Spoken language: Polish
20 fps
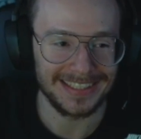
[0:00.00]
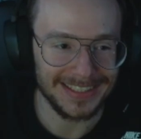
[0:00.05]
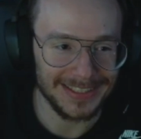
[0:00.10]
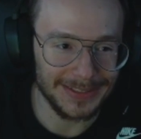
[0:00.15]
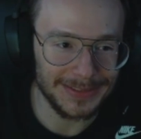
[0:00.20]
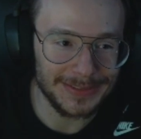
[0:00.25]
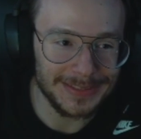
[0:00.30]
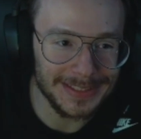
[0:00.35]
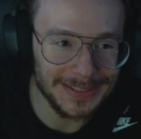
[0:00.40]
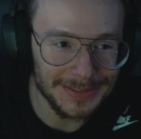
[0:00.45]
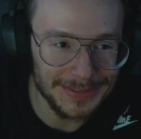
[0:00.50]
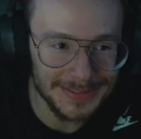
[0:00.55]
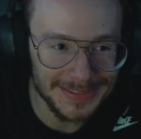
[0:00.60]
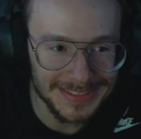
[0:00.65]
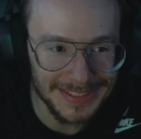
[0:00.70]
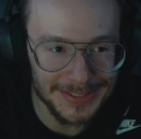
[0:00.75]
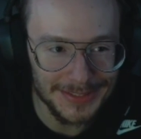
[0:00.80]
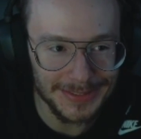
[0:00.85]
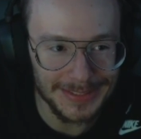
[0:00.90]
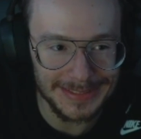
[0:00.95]
Od tego się
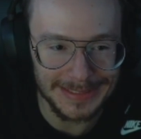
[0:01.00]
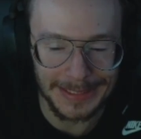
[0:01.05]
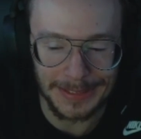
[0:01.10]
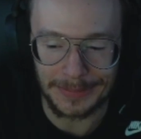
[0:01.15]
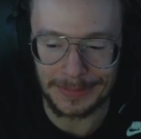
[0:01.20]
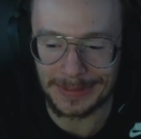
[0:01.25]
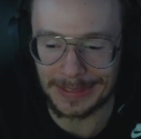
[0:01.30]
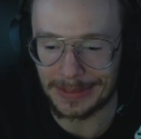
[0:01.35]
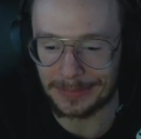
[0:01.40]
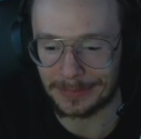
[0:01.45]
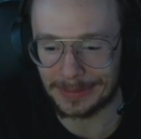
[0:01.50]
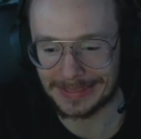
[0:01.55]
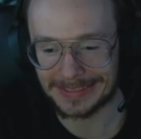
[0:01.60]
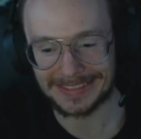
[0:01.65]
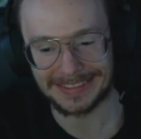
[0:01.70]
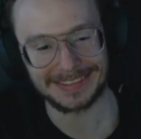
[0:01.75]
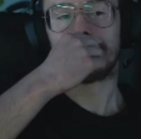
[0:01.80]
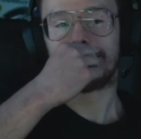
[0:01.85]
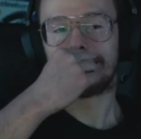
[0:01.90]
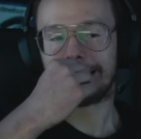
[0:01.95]
zaczyna cały temat.
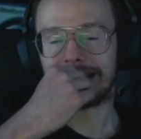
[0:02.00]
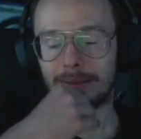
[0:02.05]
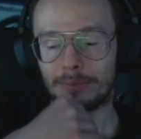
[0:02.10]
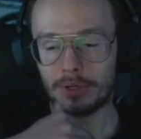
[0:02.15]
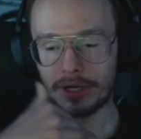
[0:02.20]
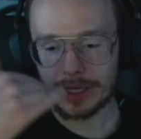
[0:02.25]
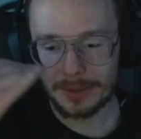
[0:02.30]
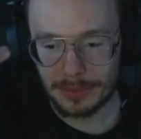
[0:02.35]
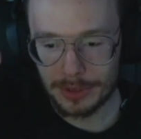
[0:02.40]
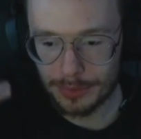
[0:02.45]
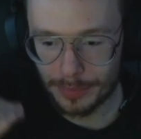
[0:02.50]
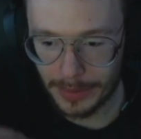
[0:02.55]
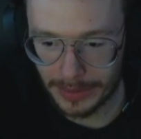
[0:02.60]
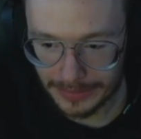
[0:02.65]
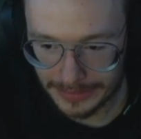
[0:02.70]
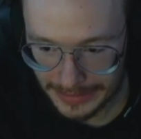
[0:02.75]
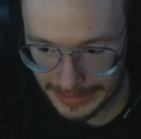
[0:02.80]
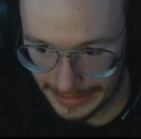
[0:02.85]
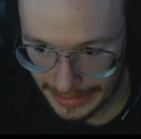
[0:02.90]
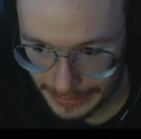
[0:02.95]
Ja mogę być
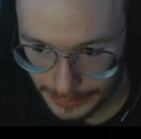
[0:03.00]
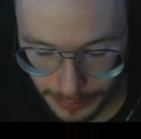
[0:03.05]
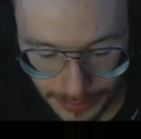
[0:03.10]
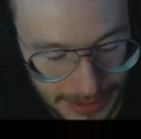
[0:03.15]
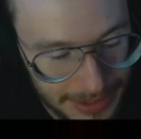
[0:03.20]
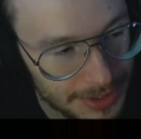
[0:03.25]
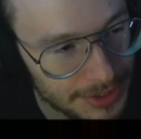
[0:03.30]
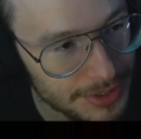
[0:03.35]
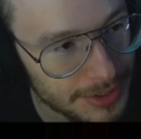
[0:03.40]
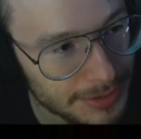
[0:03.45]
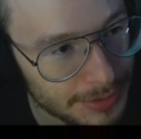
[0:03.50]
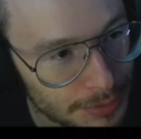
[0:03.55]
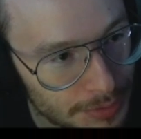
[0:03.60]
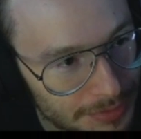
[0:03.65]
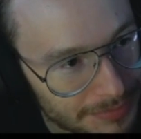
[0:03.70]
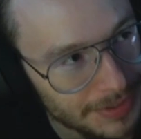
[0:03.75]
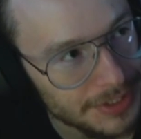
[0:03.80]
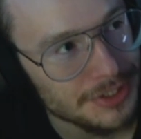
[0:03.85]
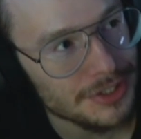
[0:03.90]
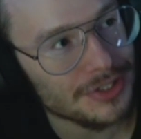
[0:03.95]
pełny jadu, ale jeżeli ktoś
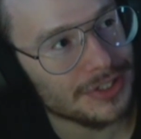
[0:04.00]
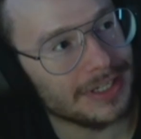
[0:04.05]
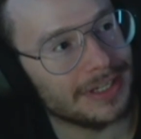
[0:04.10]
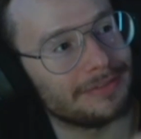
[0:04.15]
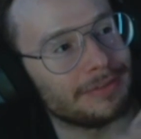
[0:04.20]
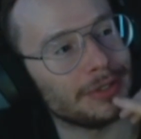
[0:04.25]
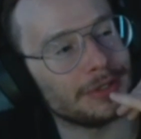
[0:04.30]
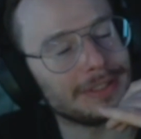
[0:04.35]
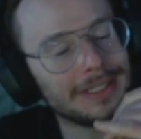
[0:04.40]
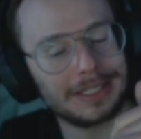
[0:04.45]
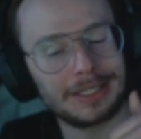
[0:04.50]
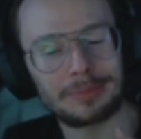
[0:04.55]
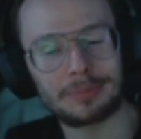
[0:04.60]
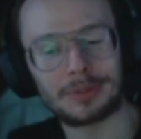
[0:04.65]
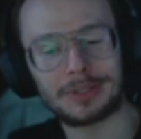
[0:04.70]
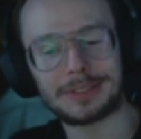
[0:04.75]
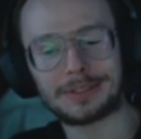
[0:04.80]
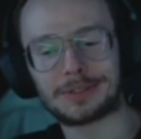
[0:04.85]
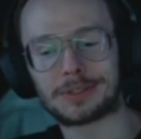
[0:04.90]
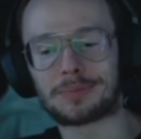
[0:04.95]
uważa, że Ebrona nie
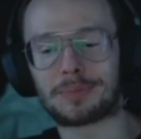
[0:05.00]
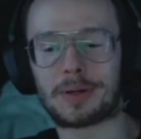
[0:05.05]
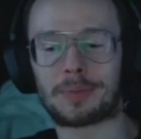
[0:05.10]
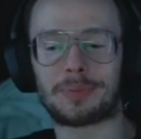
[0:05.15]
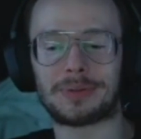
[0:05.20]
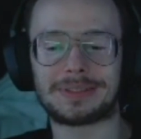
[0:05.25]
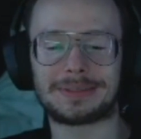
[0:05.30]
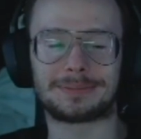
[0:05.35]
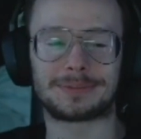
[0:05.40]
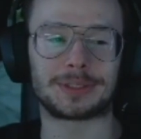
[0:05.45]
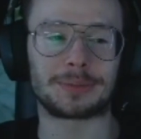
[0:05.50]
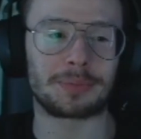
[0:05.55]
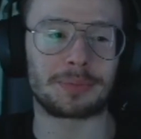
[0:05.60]
boli dupa po tym, co